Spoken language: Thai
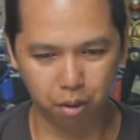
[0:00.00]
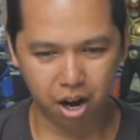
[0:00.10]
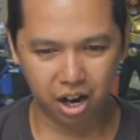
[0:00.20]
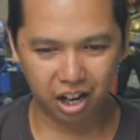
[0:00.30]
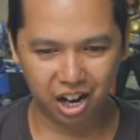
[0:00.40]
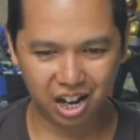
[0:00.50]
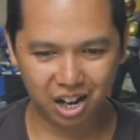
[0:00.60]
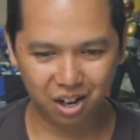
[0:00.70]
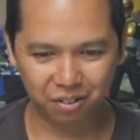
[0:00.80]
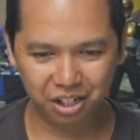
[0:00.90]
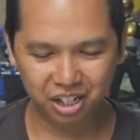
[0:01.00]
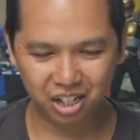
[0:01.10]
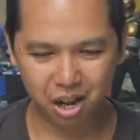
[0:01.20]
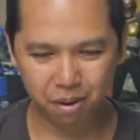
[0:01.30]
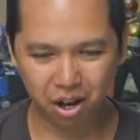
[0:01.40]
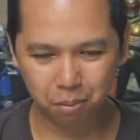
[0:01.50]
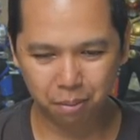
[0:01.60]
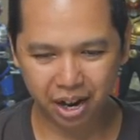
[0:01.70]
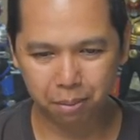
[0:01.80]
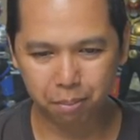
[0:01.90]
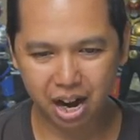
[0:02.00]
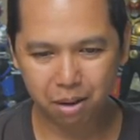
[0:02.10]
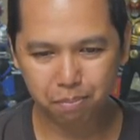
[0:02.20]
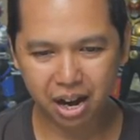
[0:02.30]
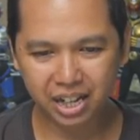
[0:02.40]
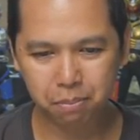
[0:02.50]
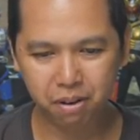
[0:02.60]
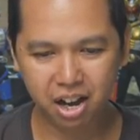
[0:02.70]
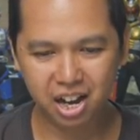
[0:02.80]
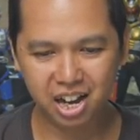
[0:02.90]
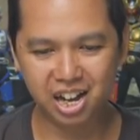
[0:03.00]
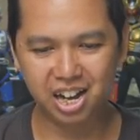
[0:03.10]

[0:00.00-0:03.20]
มาแล้วนี่นะครับ Iron Man Mark แปดสิบห้า